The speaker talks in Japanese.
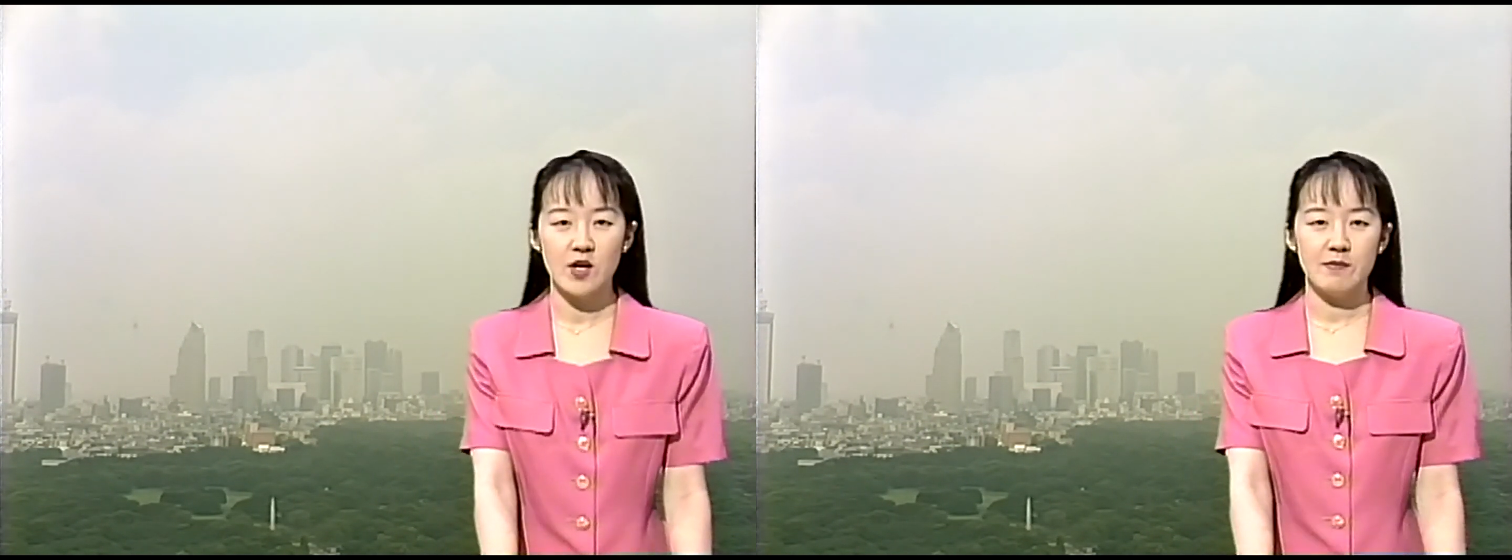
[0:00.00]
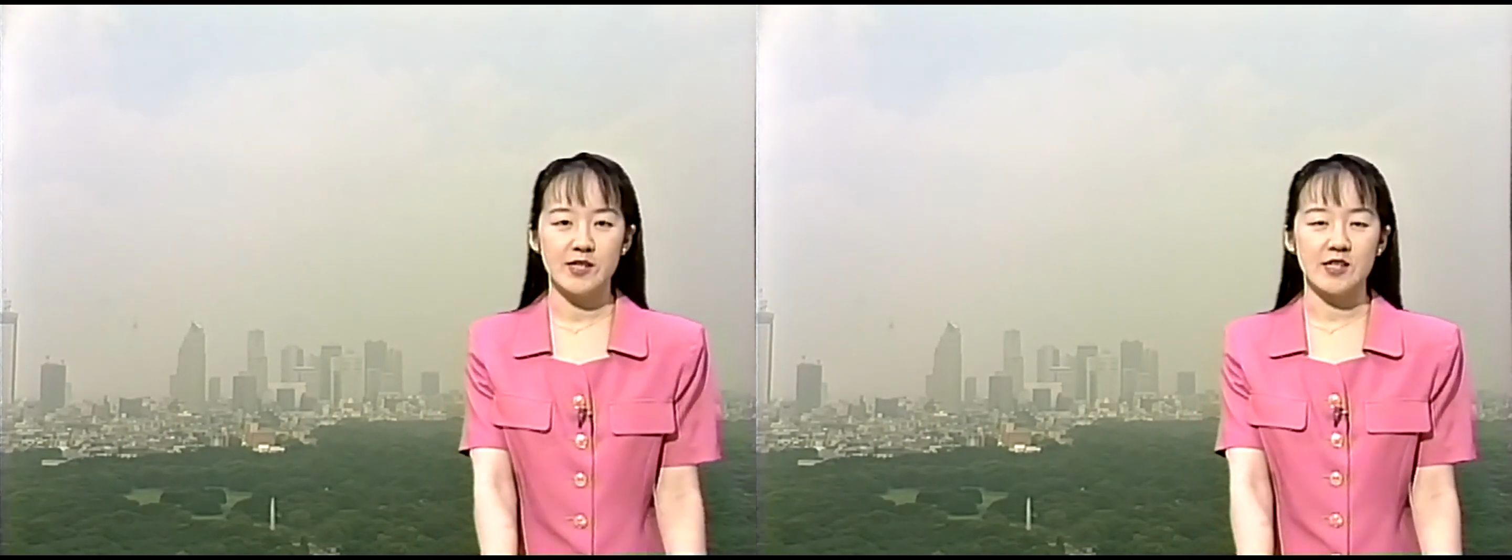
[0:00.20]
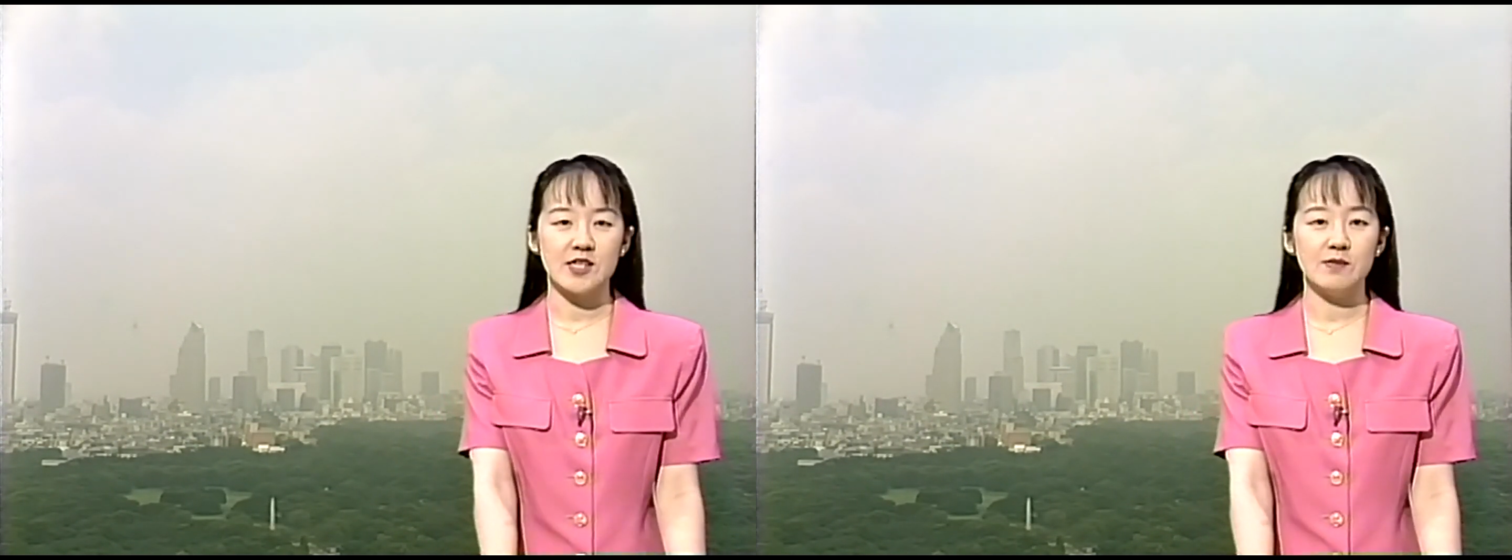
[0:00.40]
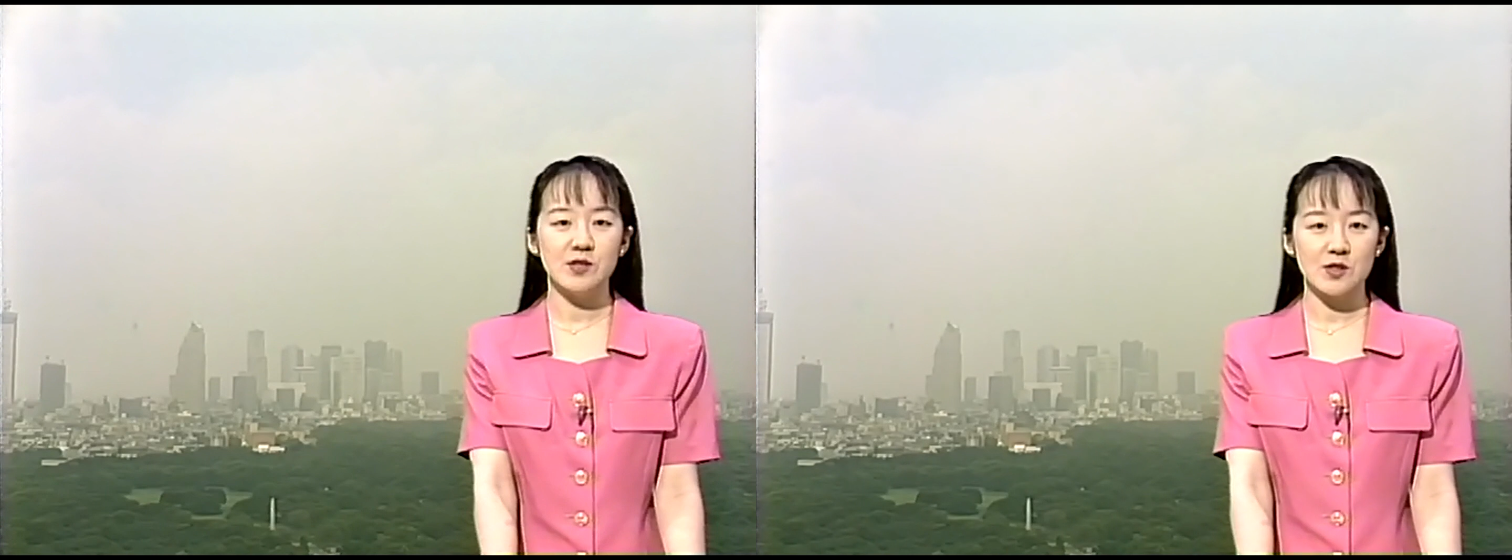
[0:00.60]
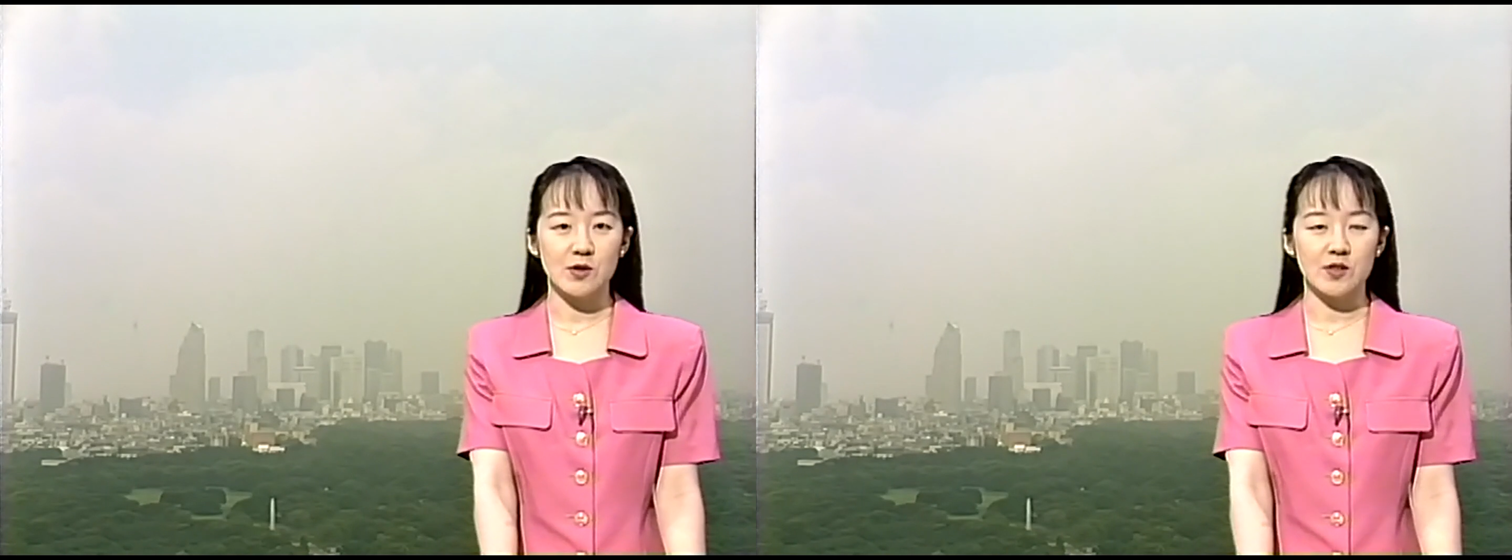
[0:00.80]
まだ気
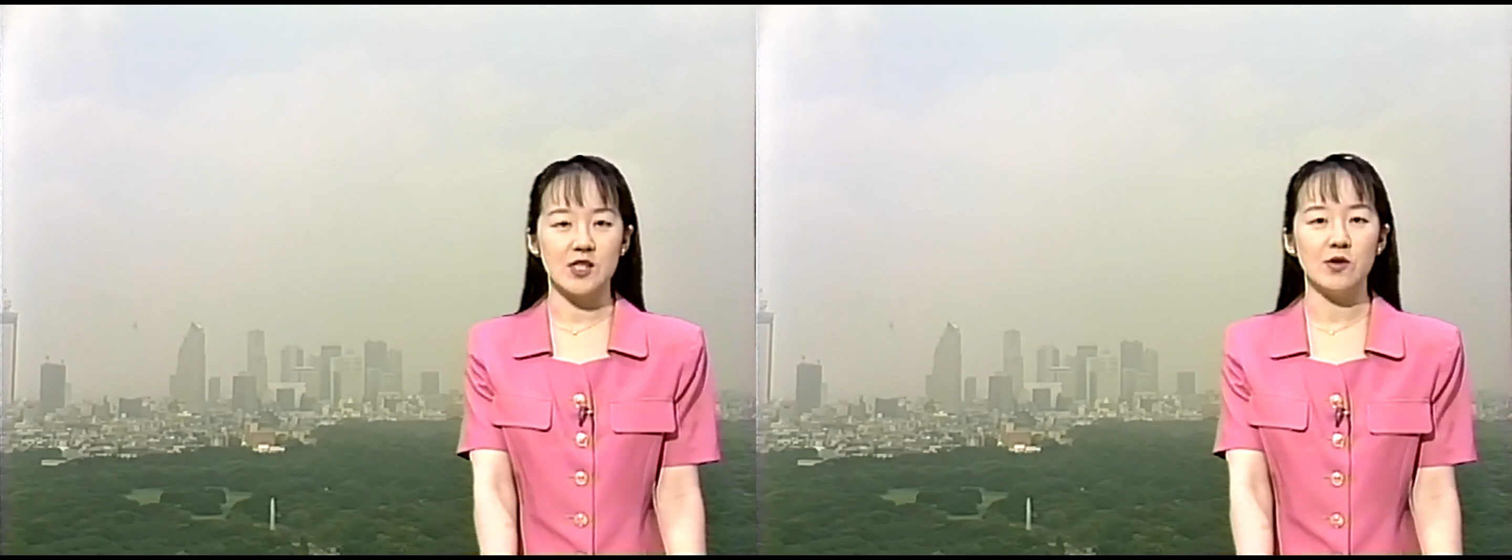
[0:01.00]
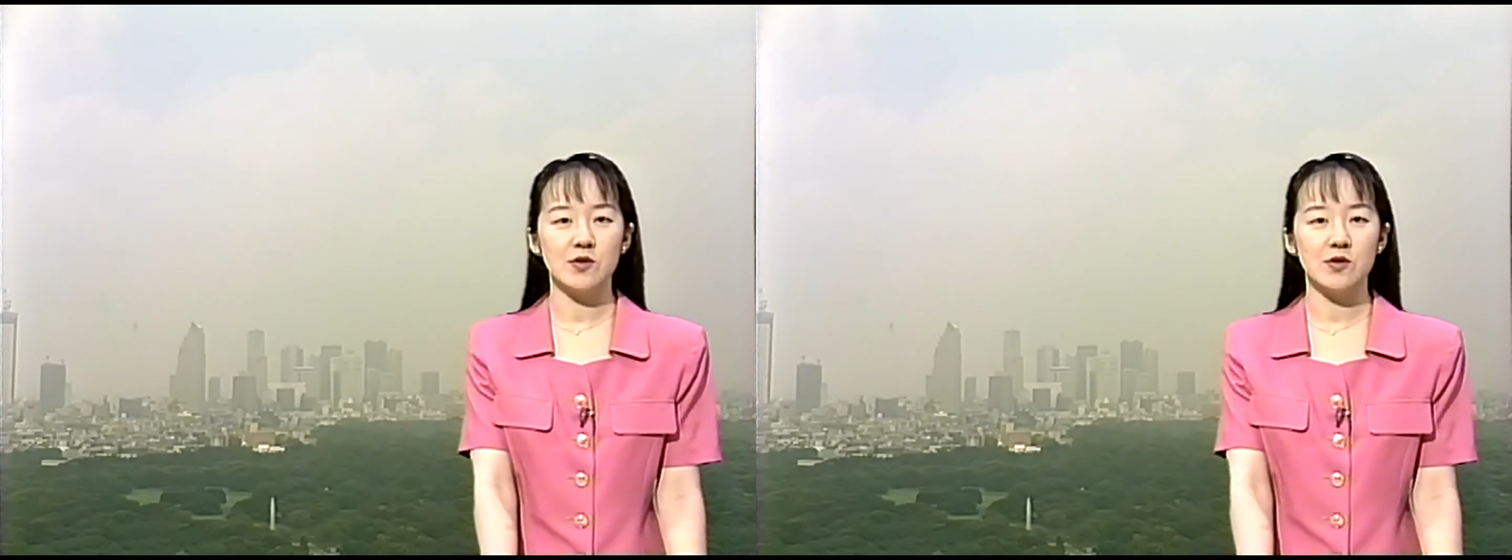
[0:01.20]
分と気温